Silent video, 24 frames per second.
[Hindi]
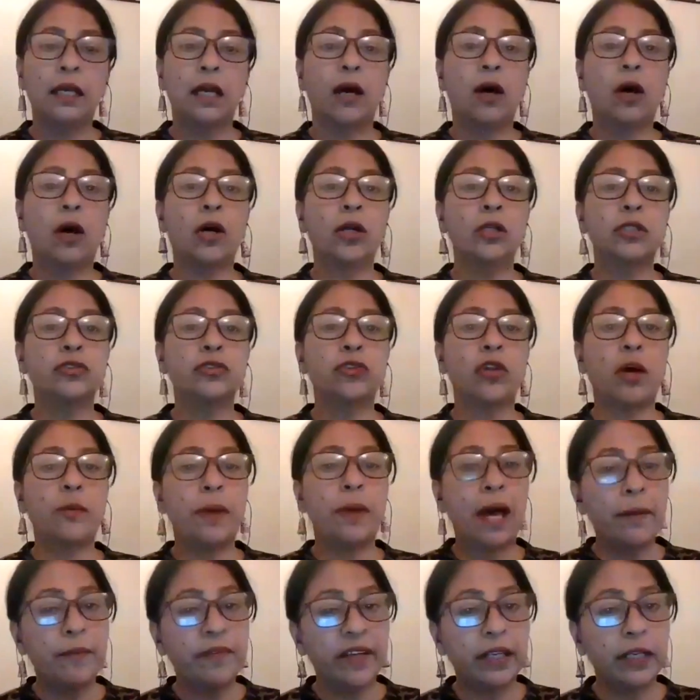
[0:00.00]
और
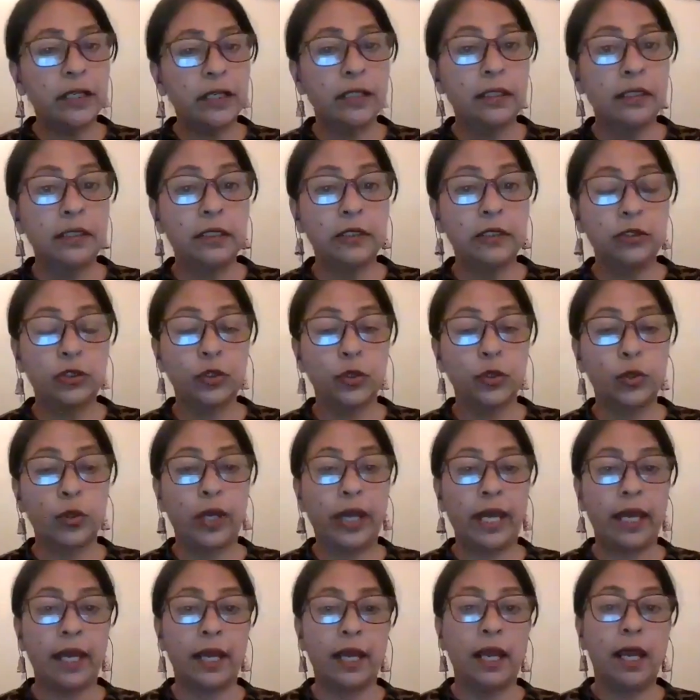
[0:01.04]
स्वाभाविक जो
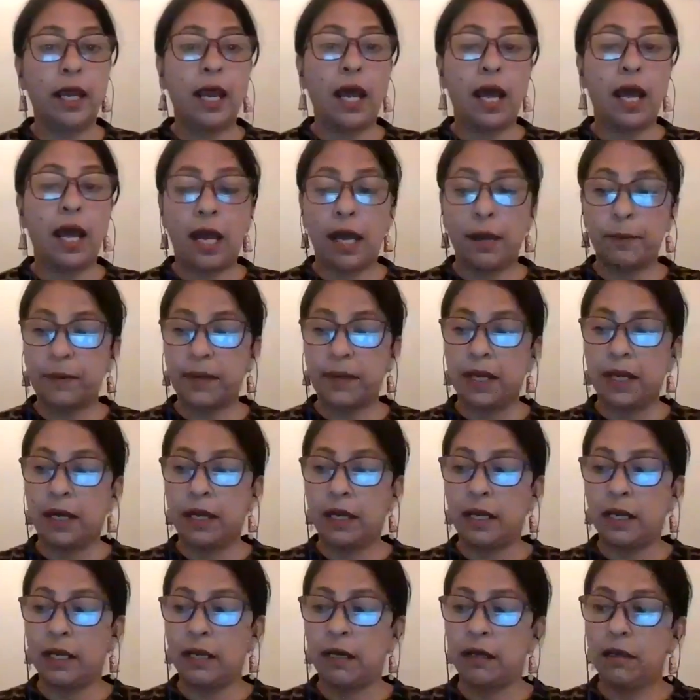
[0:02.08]
है
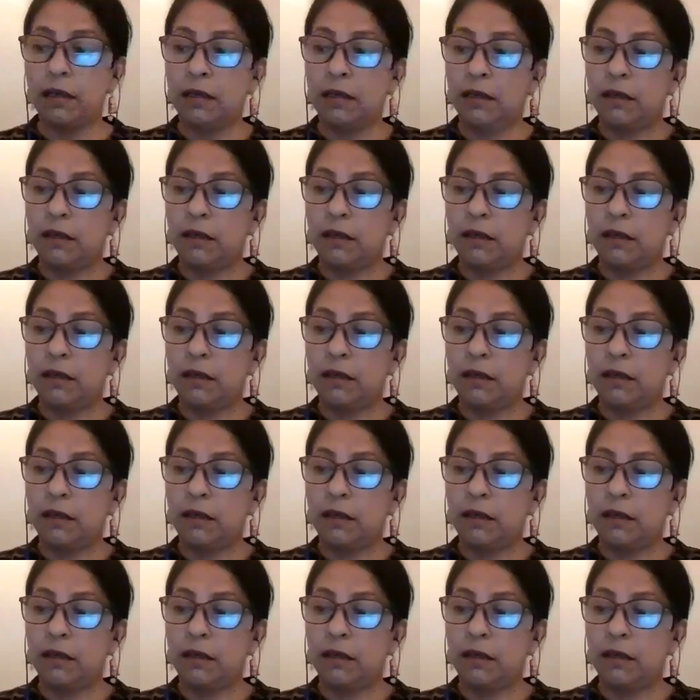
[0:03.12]
आपका